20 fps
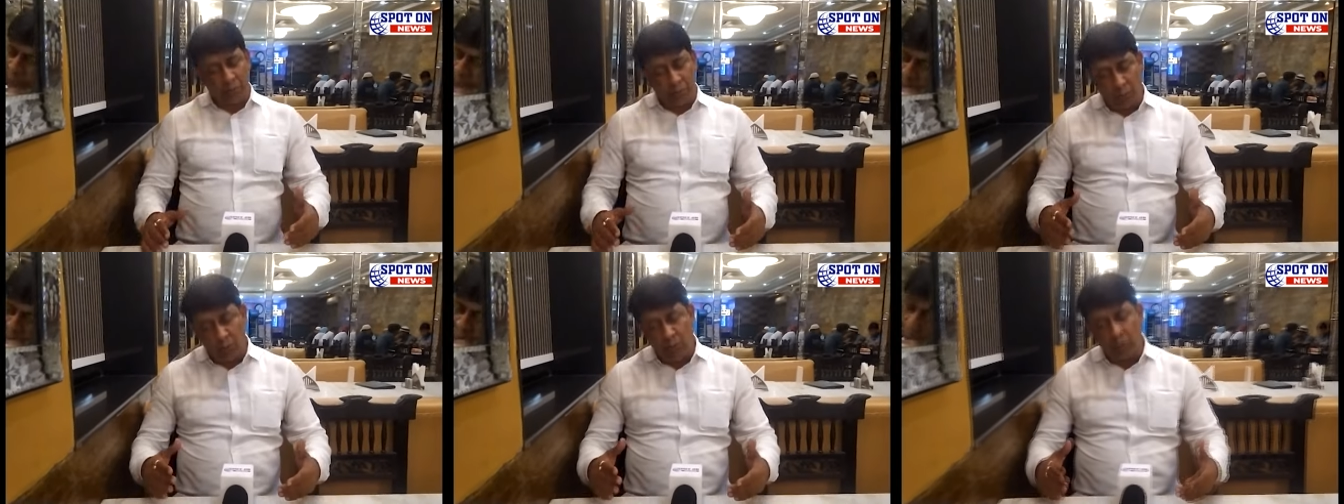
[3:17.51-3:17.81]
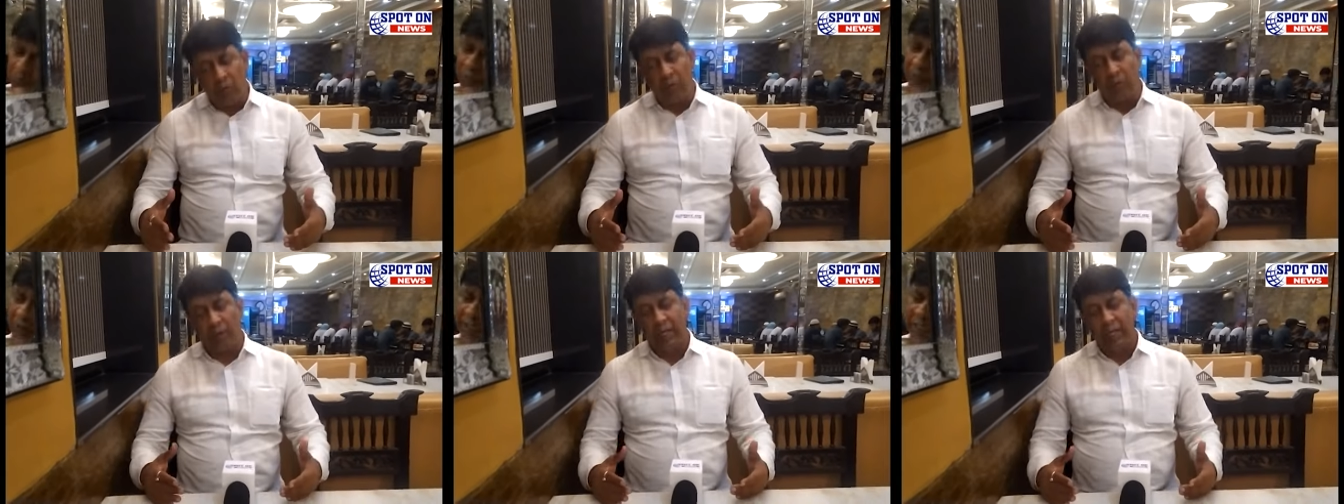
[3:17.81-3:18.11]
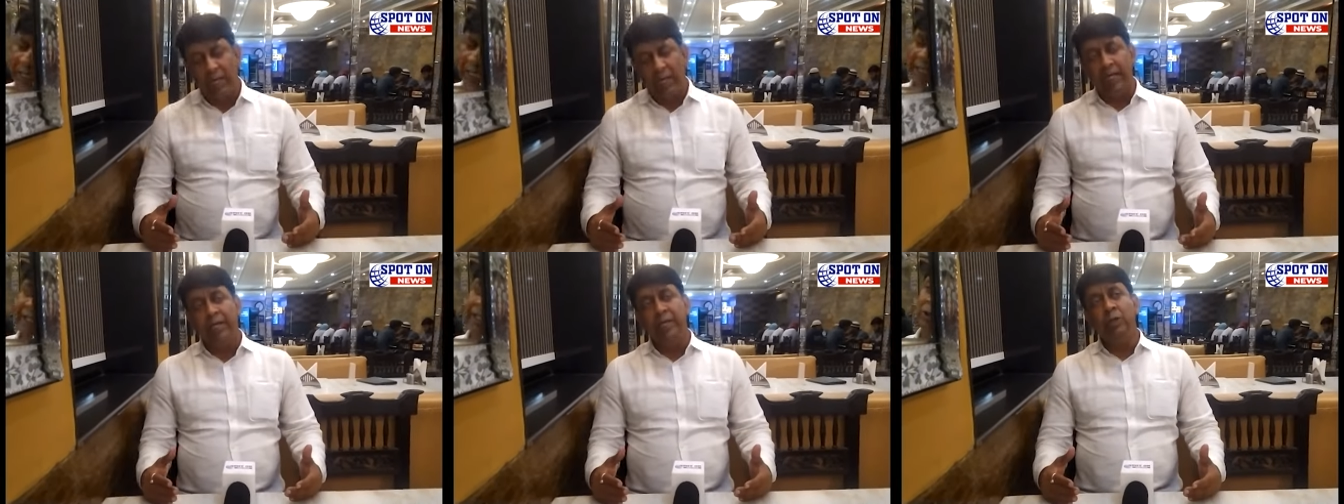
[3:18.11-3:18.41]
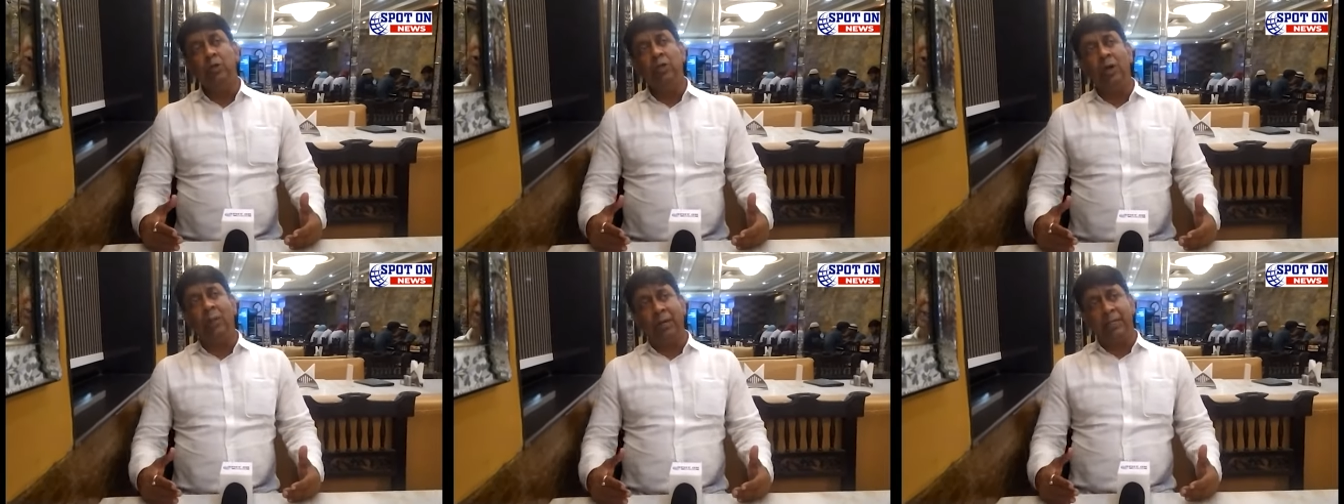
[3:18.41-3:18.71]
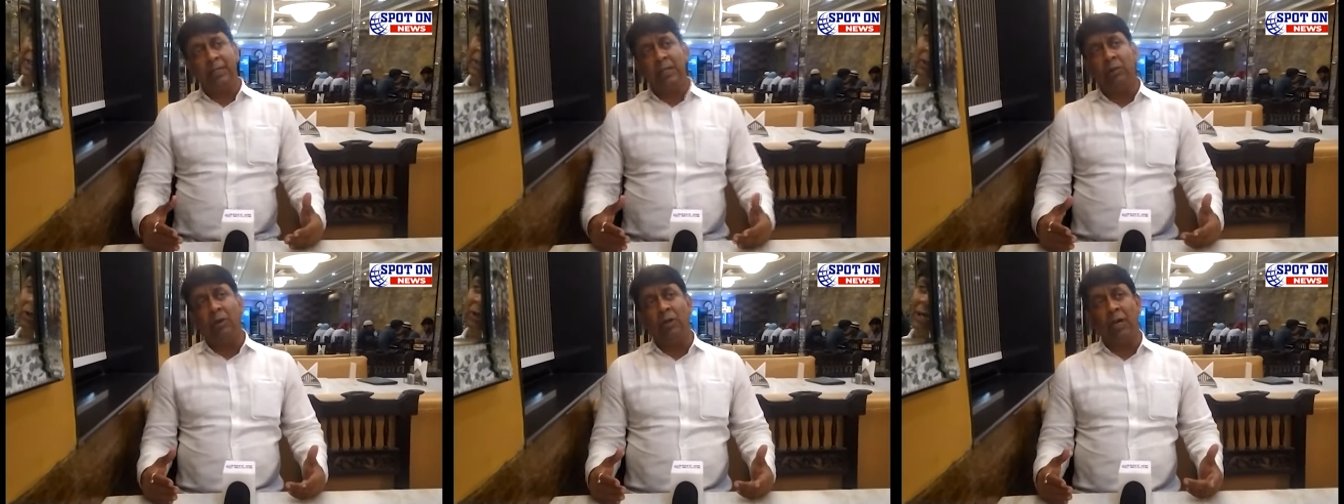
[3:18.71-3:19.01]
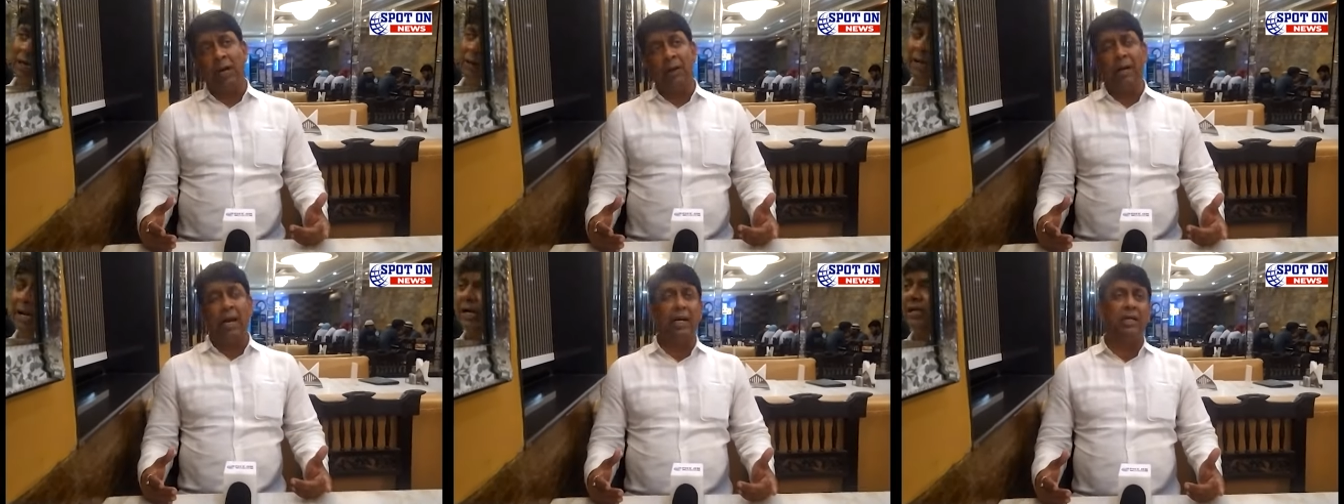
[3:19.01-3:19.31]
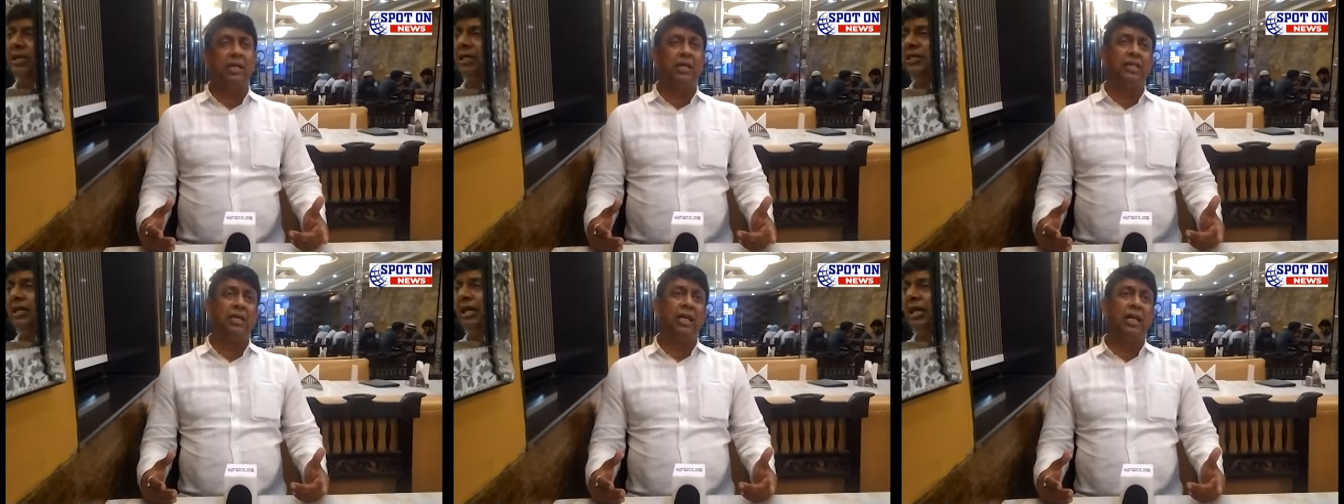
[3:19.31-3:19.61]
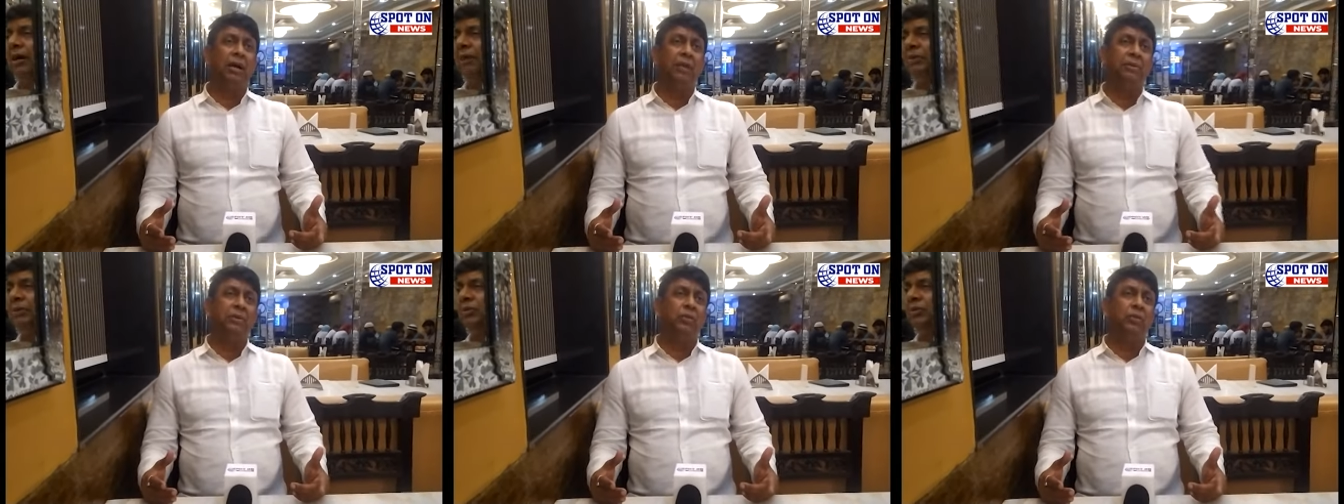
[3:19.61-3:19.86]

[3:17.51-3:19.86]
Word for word: নতুন নিউ কামার যেমন একটা ছেলে আমি